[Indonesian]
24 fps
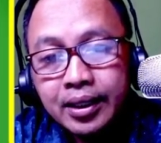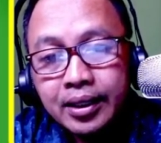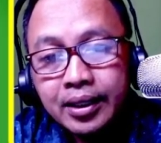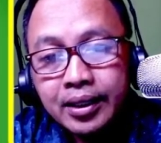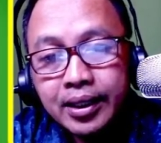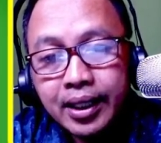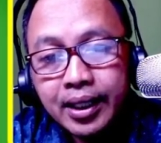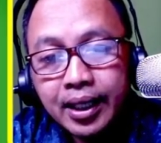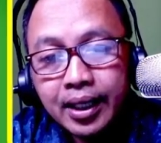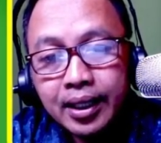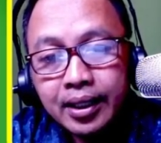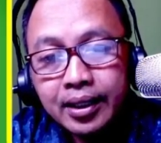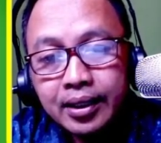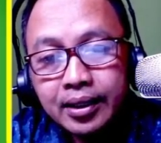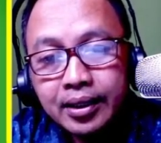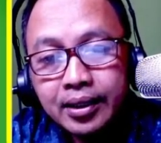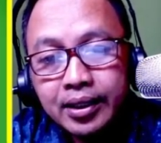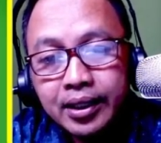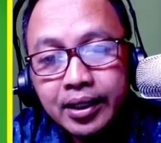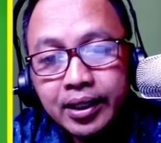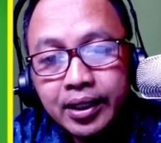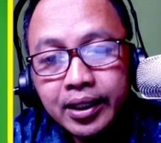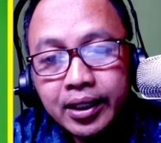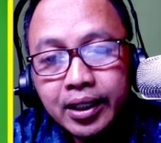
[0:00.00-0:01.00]
yang
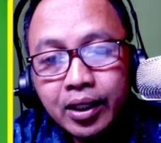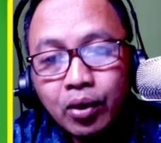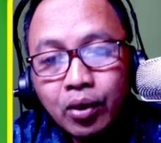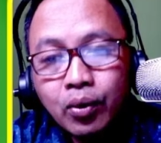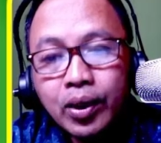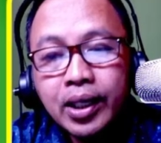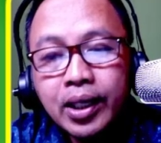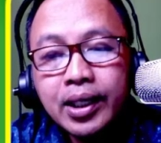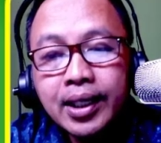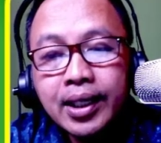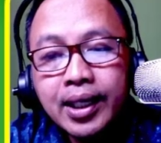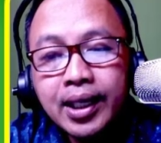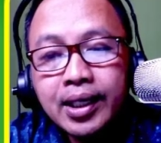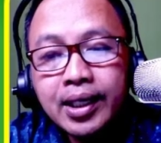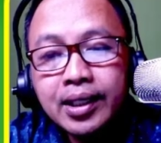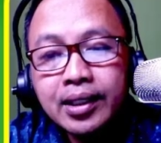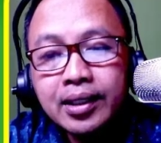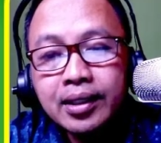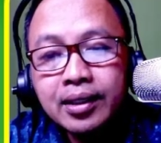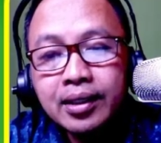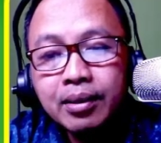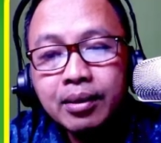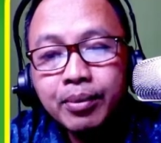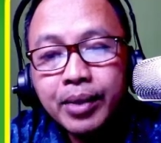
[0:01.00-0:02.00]

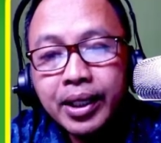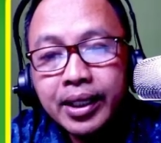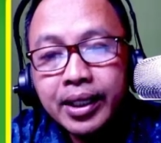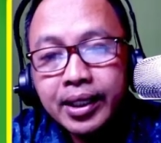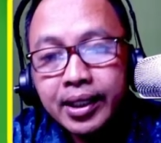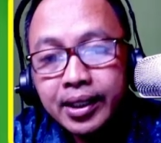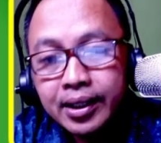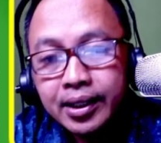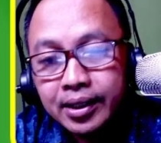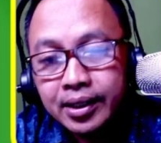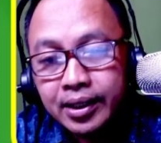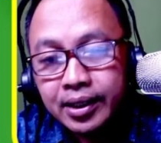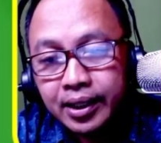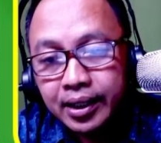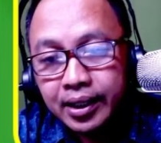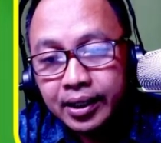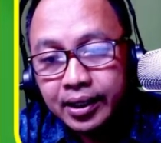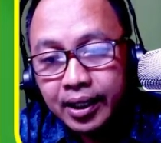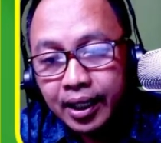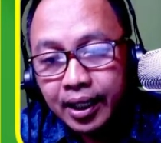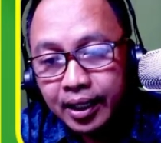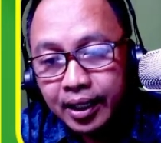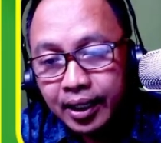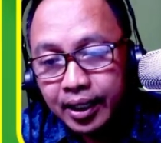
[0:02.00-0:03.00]
dikeluarkan kemarin di
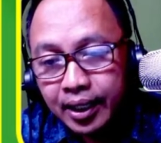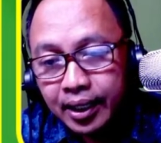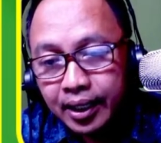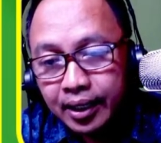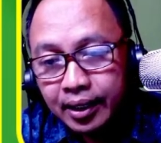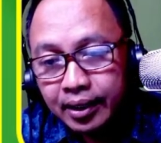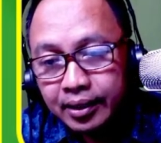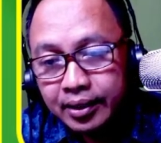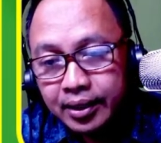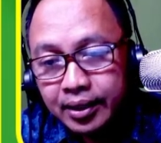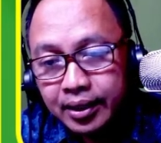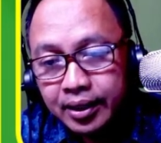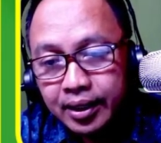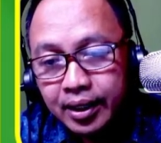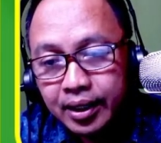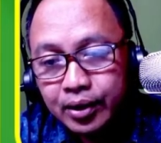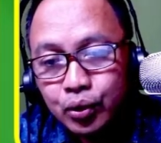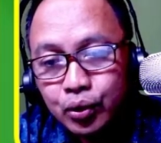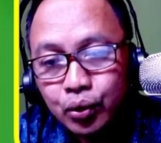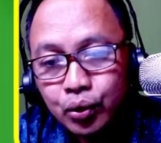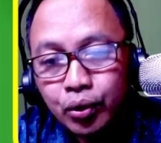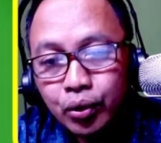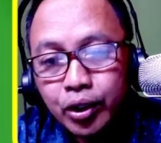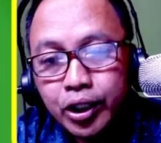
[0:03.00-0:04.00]
tanggal 3
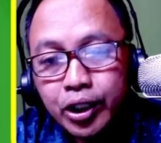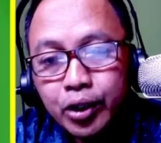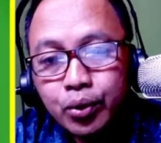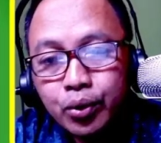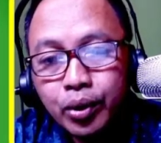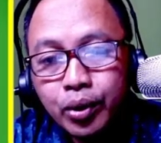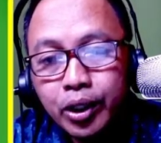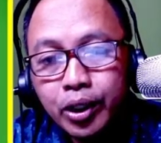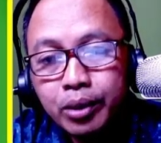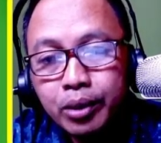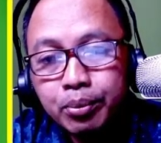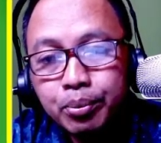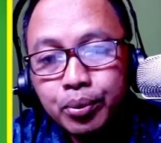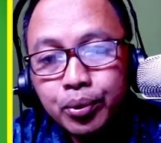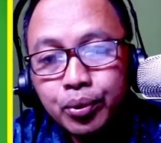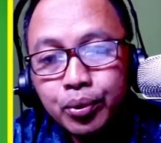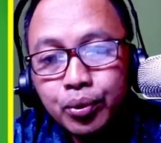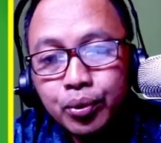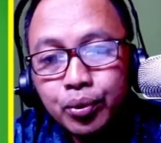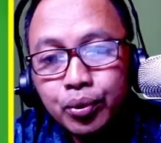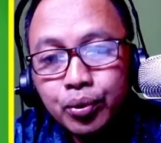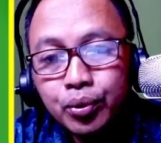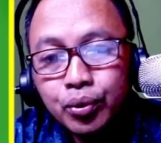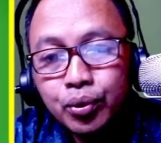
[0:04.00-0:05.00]
Juli
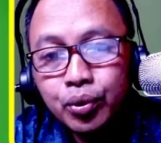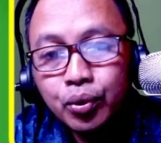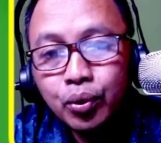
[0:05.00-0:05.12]
2022.